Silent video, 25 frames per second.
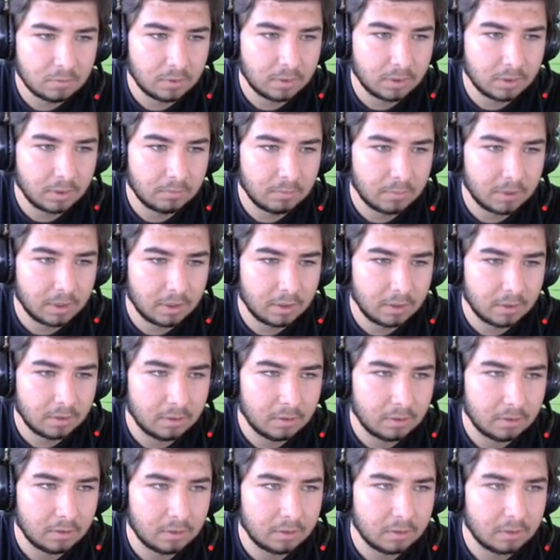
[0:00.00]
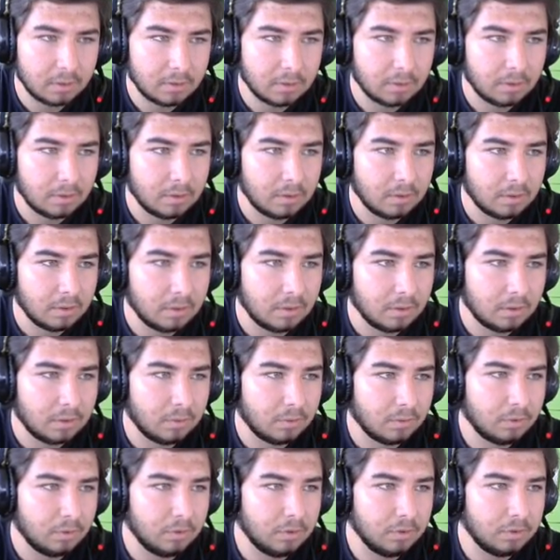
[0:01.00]
bu adamlar ya?
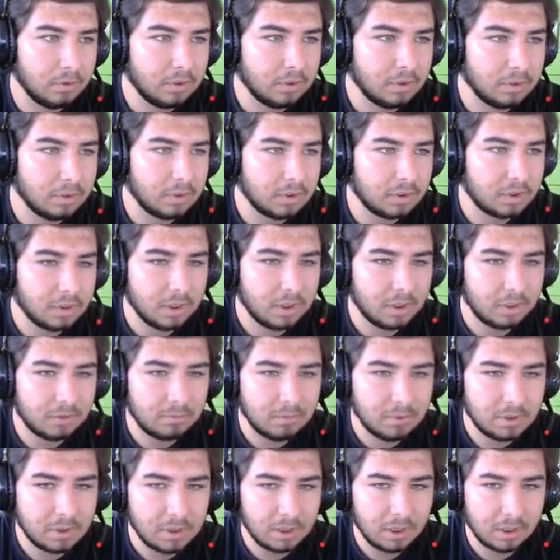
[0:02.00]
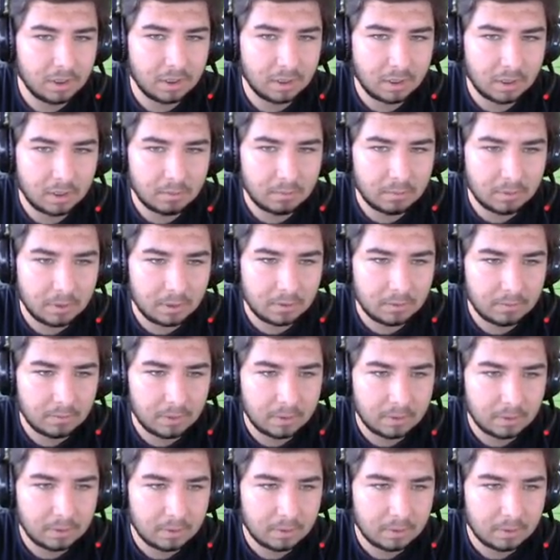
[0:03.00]
Oyunun içine etmişler yani bir nevi.